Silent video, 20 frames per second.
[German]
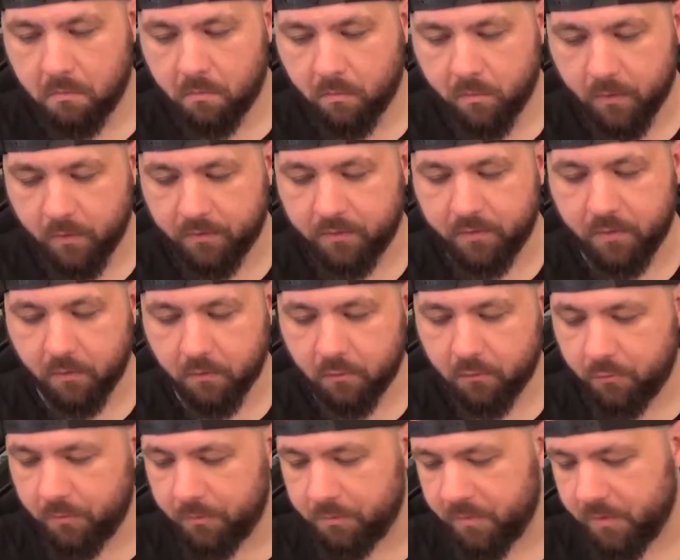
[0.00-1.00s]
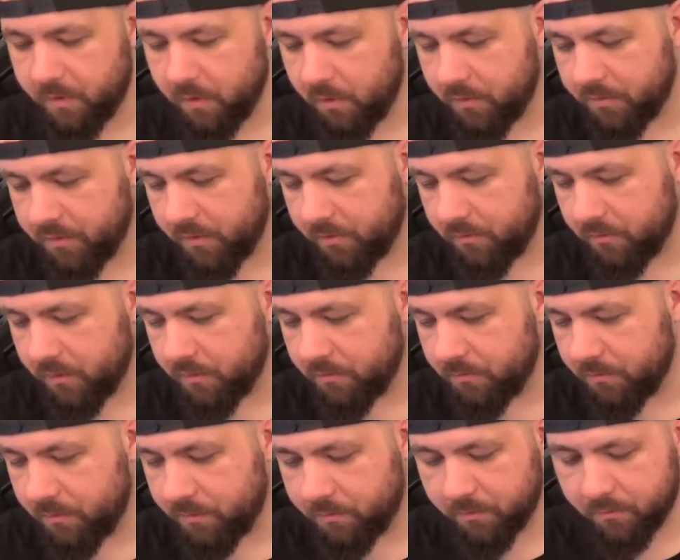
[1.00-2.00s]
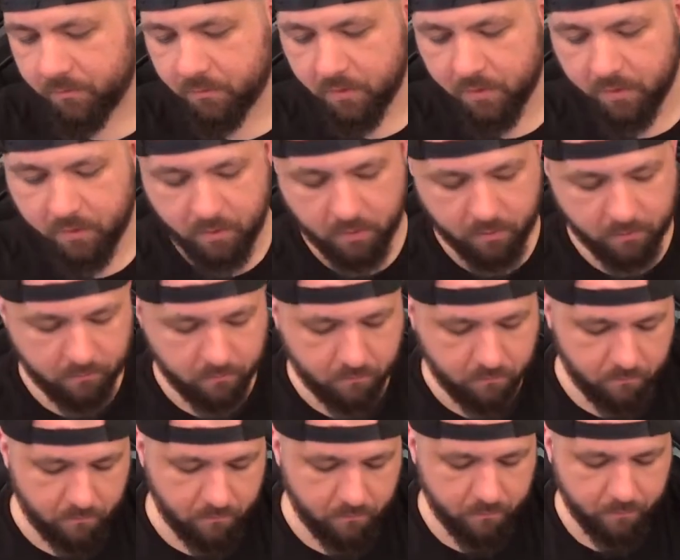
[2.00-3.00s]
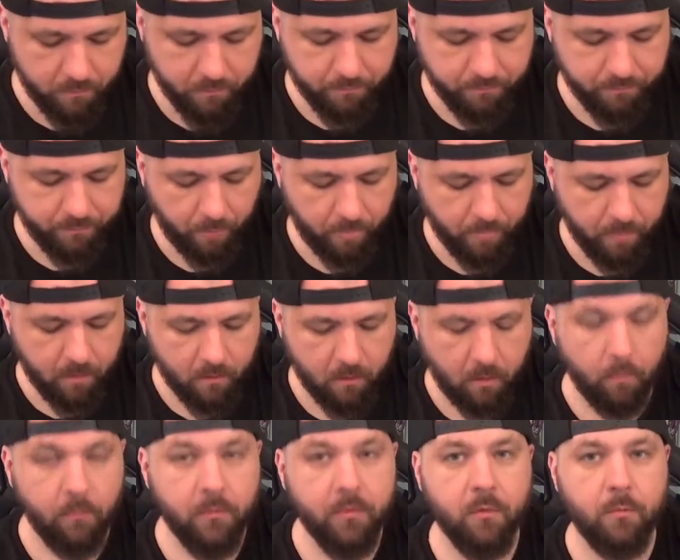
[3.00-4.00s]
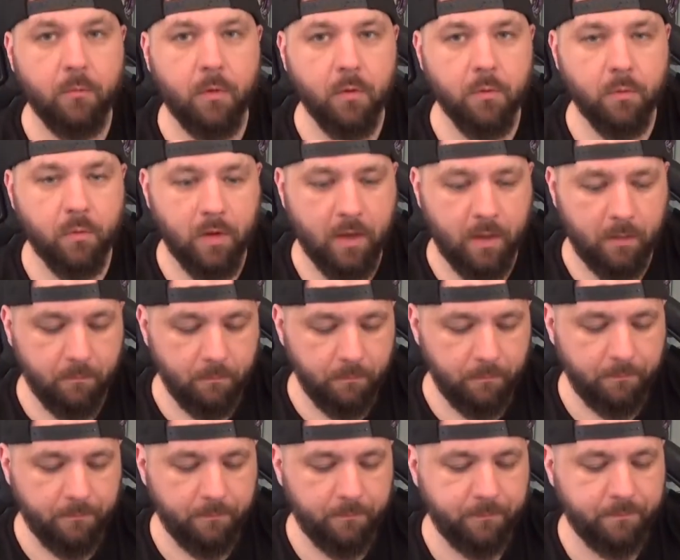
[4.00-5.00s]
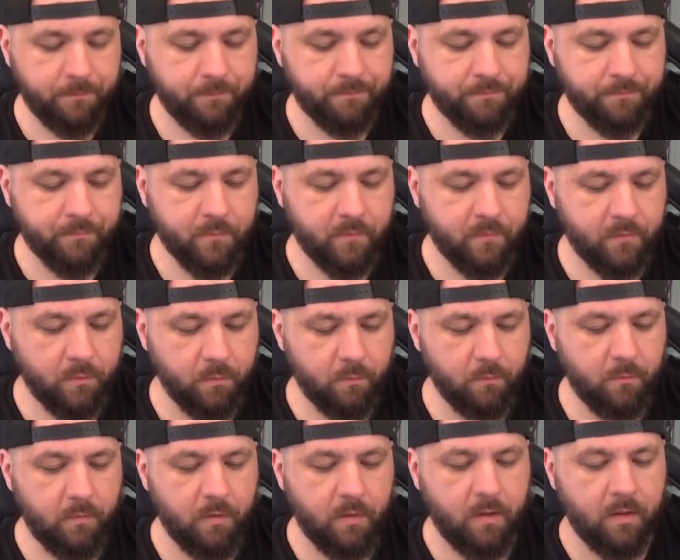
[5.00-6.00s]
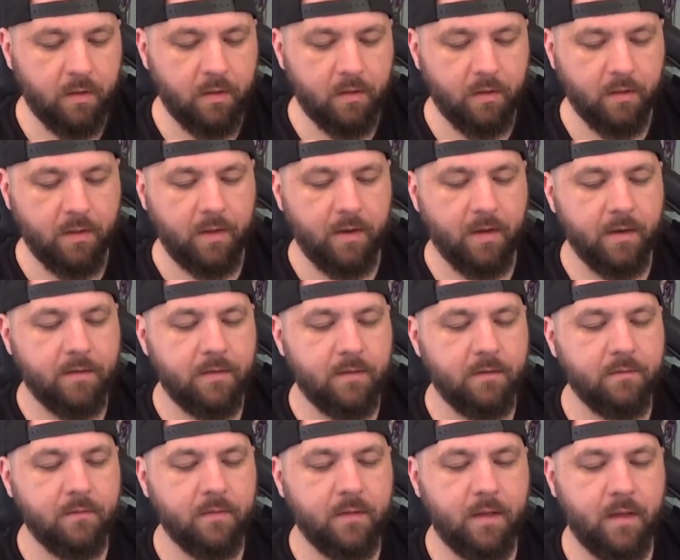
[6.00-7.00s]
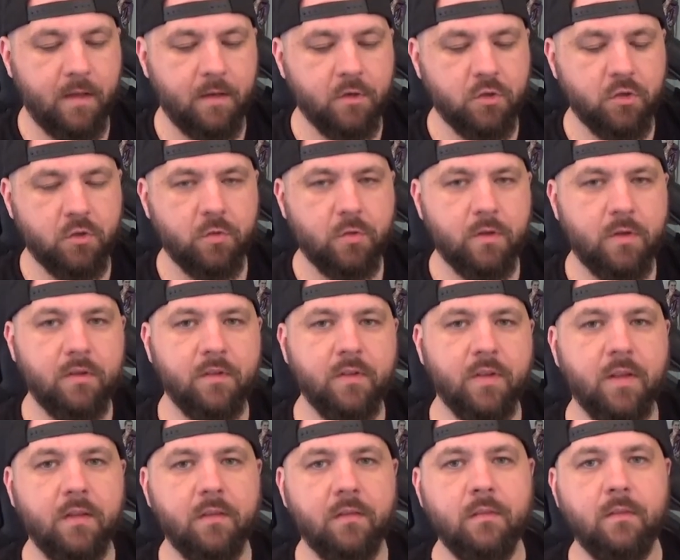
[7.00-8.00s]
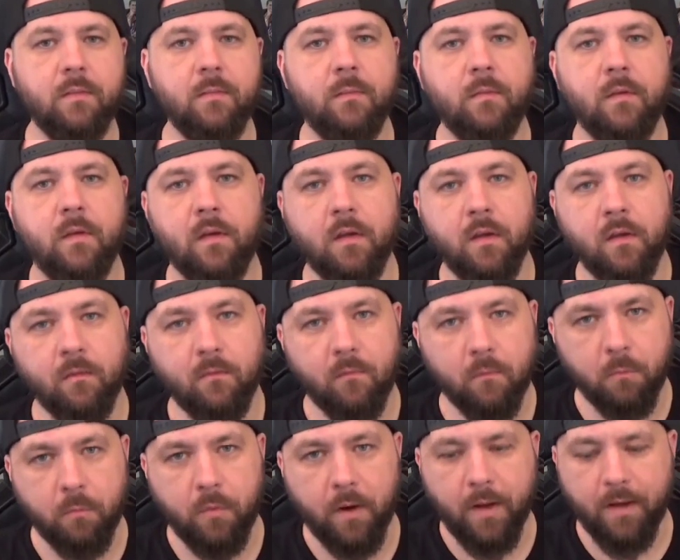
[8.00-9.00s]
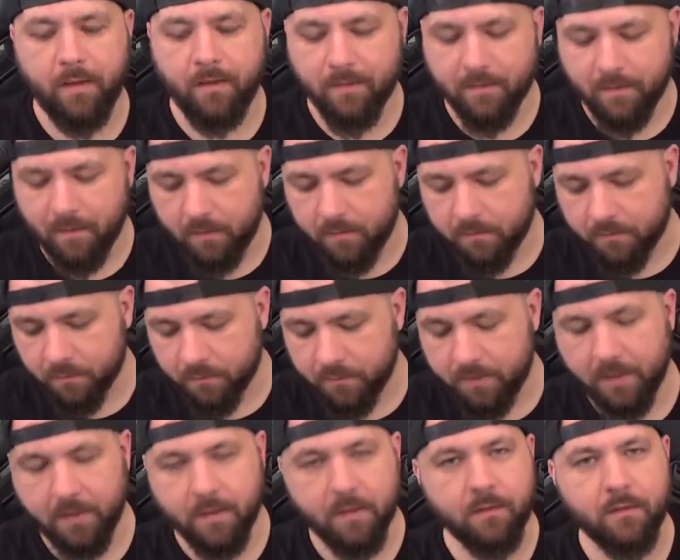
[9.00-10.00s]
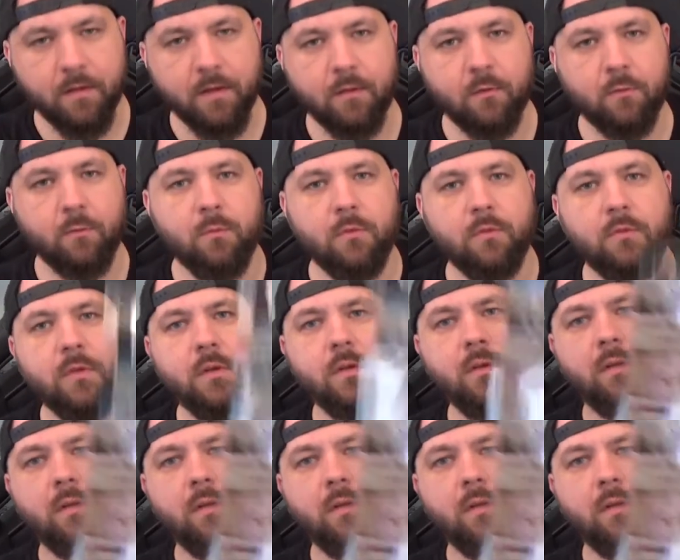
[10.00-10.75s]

Das sieht auch creepy aus, also das würde ich mir sogar hinhängen. Kommen wir zum Autogramm, zum relativen Kernstück des Ganzen, wobei ich teils auch die anderen Sachen cool finde.